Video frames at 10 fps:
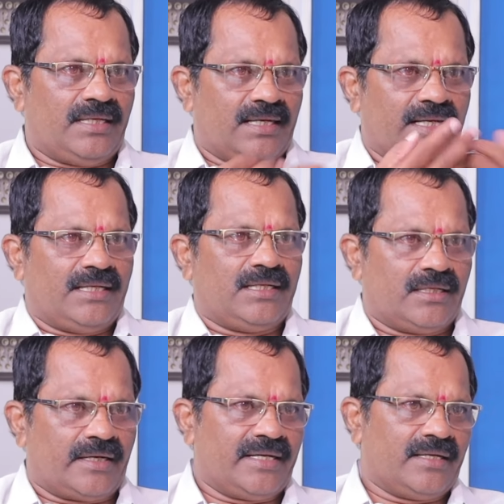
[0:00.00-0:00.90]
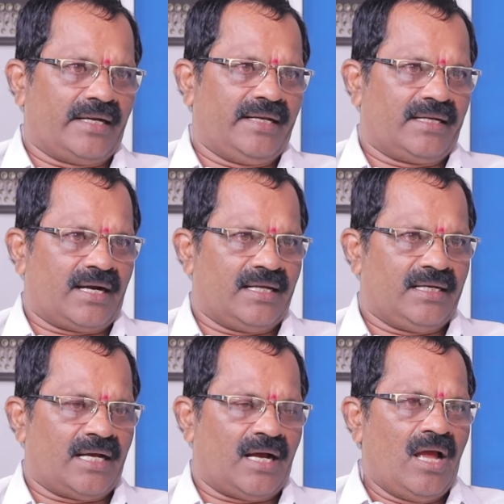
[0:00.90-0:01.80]
நீங்களே இது நடிக்க நடிக்கிறாங்களா
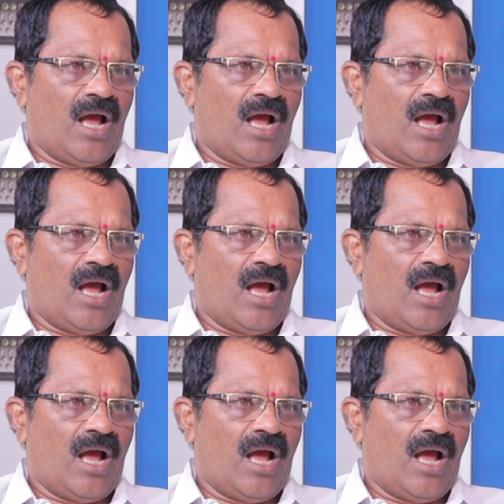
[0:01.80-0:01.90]
இல்லையா